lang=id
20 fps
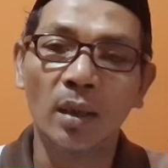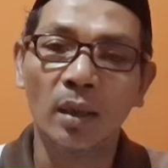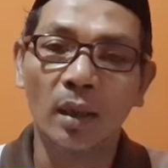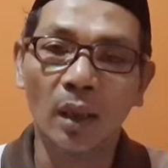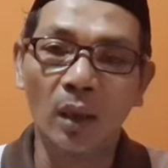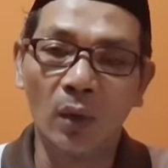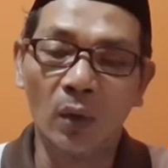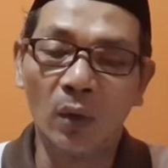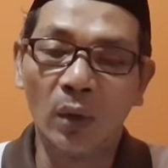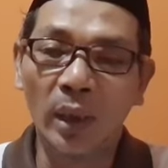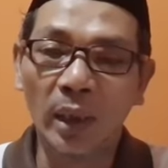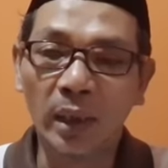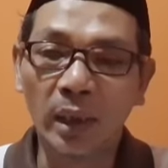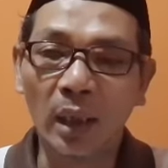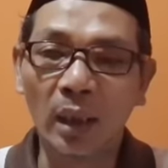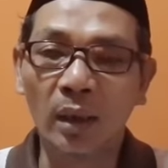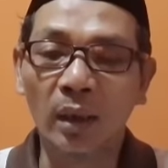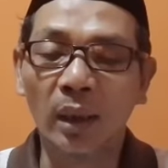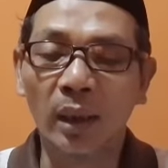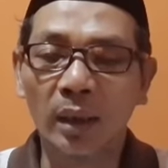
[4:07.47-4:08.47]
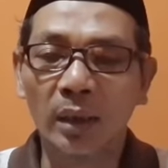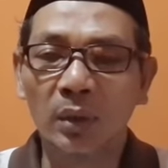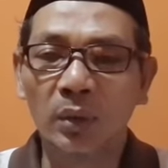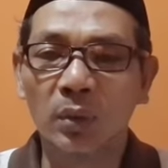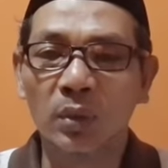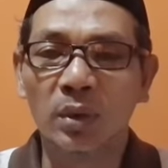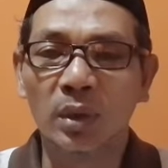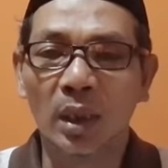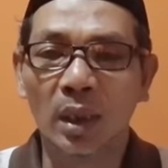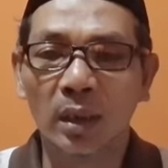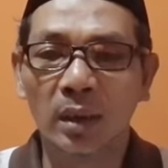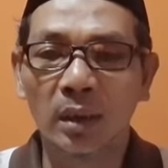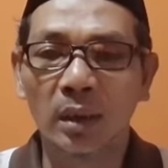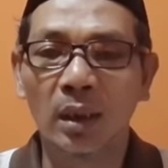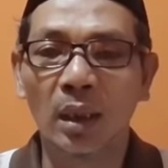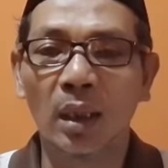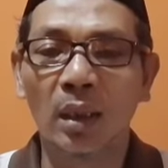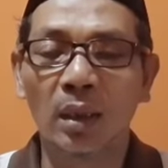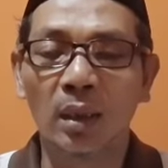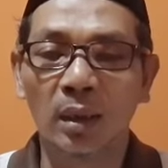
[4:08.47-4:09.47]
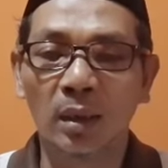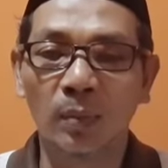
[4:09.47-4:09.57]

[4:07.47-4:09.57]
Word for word: Nah, oleh karena itu saya kira